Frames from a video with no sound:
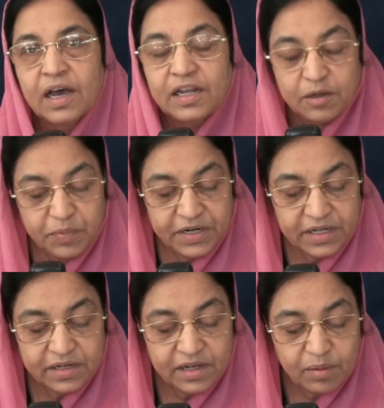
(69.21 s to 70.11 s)

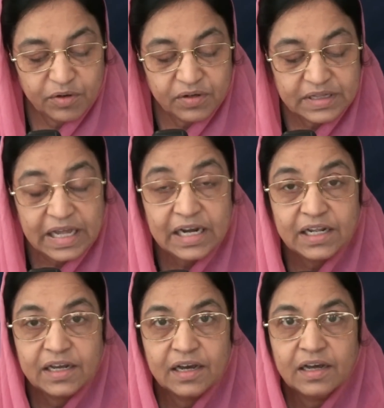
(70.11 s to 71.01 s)
అయినప్పటికీ ఆమె ఒక
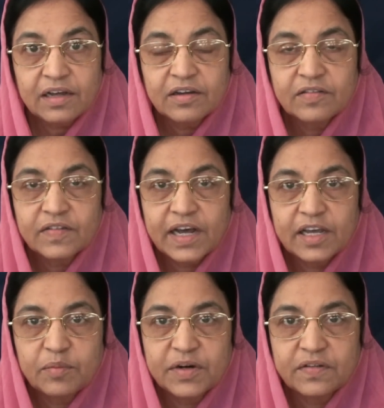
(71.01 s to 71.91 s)
తల్లిగా
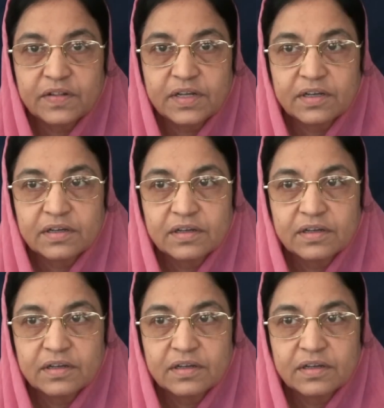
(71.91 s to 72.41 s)
వ్రాయబడింది